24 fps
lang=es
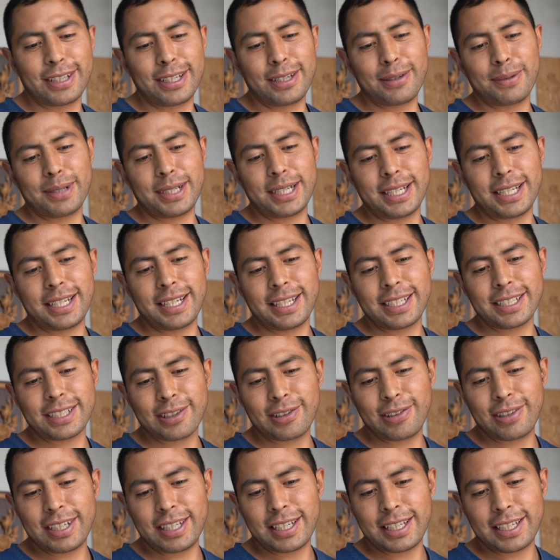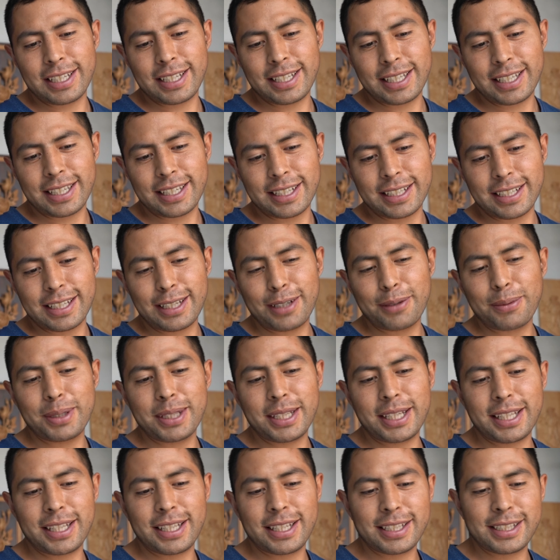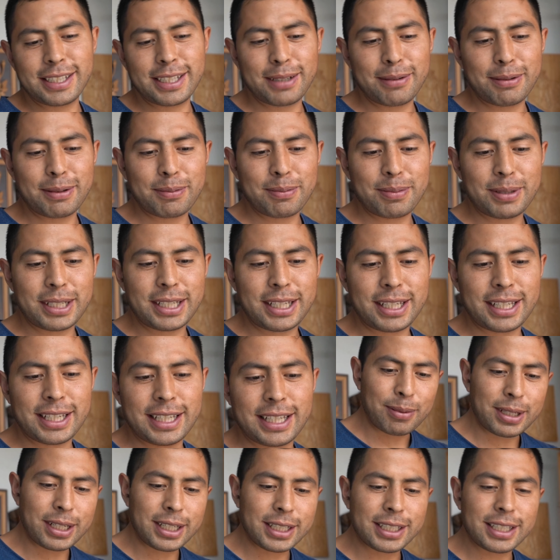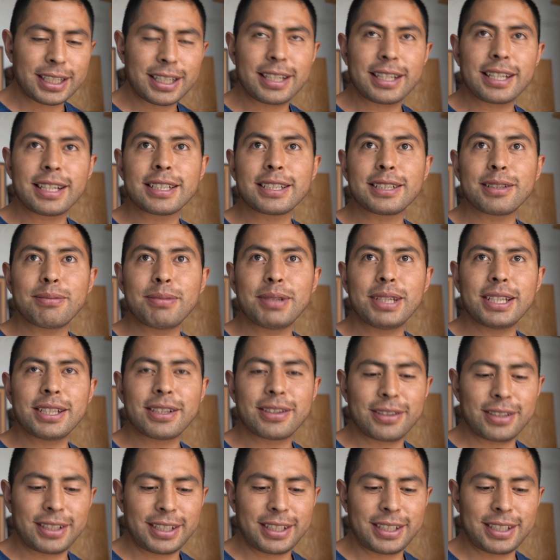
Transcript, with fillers: llevan a la escuela en Navidad les llevan para, hacer el nacimiento